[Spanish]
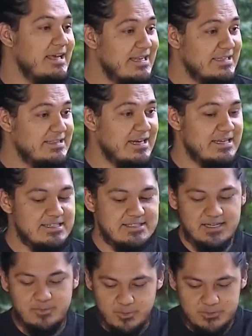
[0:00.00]
Y la
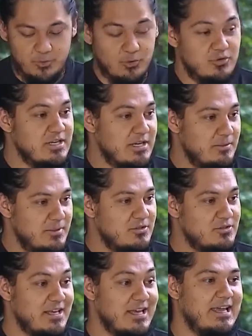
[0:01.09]
terrestre, pues con los
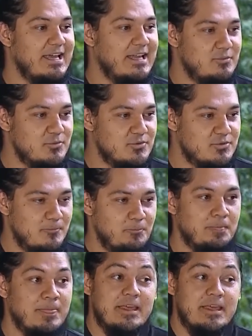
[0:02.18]
alimentos que ingerimos.